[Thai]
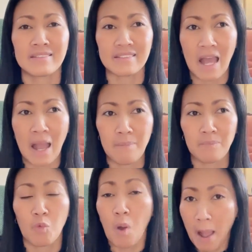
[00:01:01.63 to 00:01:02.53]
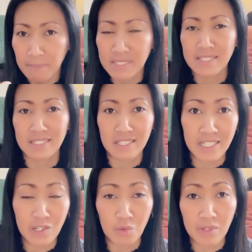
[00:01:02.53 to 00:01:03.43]
ตามความเป็นจริงที่
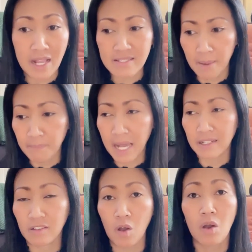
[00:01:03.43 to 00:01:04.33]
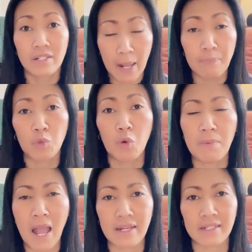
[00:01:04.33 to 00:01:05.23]
นิวได้สัมผัสวก็รับรู้
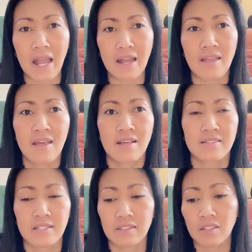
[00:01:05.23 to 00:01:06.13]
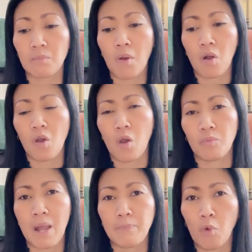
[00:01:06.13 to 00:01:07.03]
มานะคะ ซึ่งต้องบอกก่อน
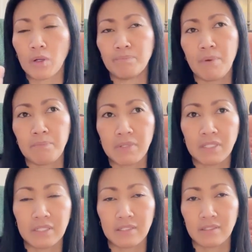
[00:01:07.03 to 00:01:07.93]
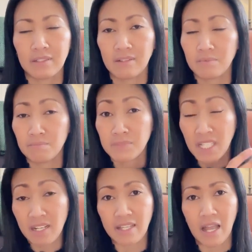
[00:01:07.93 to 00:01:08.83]
ว่าผลประเมินเฉ
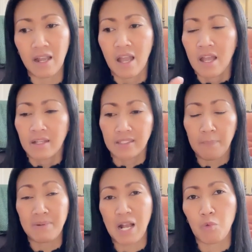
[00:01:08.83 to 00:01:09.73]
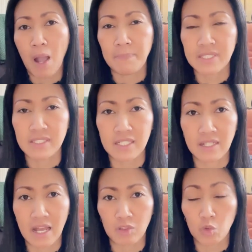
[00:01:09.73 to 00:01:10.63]
ลี่ยกับหลักความเป็นจริง
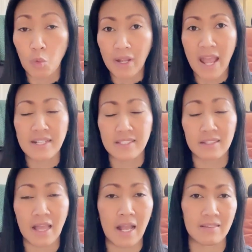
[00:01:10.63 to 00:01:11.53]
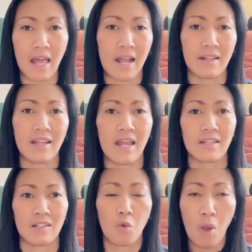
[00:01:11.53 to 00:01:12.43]
เนี่ย ตัวเลขจะแตกต่างกัน
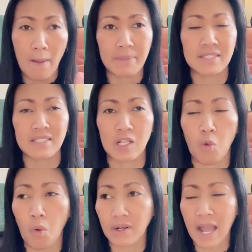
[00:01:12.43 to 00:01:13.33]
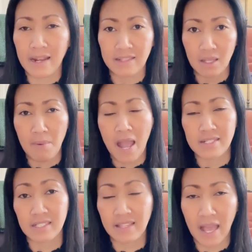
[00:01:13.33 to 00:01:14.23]
ความเป็นจริงการอธิบาย
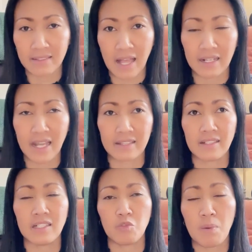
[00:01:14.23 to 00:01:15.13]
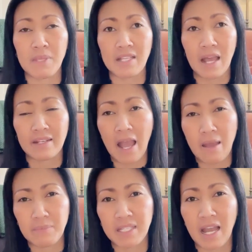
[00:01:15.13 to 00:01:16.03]
จะแตกต่างกัน ถ้าเกิดว่ามีการอ่าน
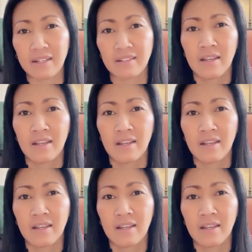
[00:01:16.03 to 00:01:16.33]
มีการ